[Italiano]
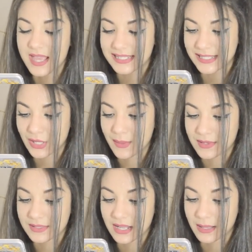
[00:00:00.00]
se c'è una
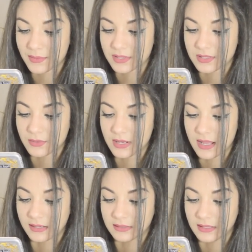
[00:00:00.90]
persona che possa
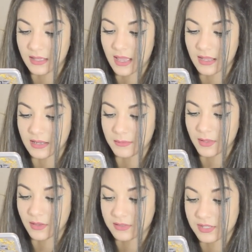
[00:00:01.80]
assicurarti,
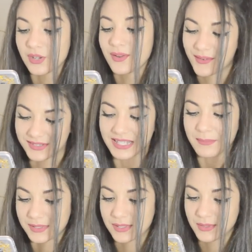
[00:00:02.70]
miei, se c'è una cosa che
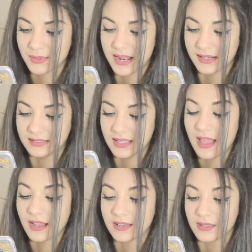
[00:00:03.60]
possa assicurarti,
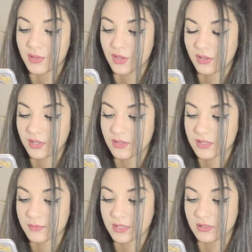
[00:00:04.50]
è che, miei
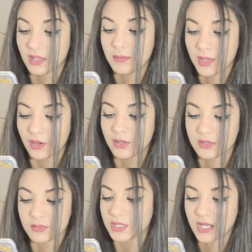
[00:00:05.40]
smet, che i miei occhi
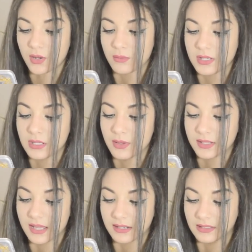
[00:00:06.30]
non smetteranno mai di
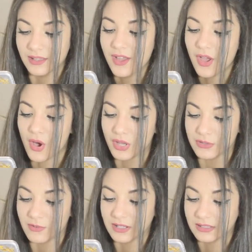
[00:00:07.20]
guardarti,
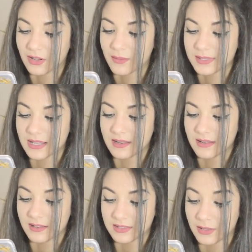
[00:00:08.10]
ogni volta come se,
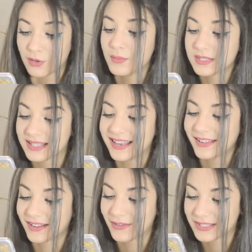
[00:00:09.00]
se, come se
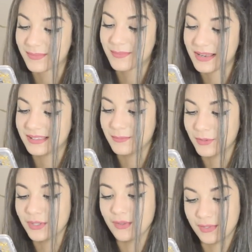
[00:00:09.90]
la cosa più bella del
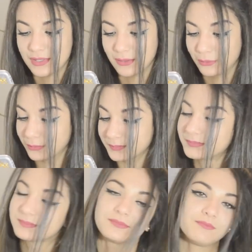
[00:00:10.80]
mondo fossi tu.
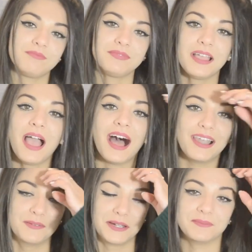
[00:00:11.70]

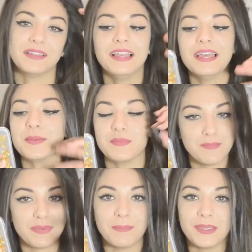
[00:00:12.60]
Allora, mi
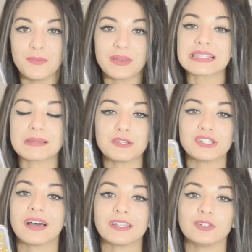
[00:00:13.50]
impapiro per il
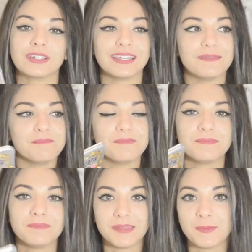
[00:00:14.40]
semplice fatto che
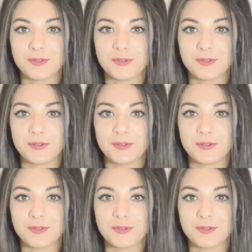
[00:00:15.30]
mi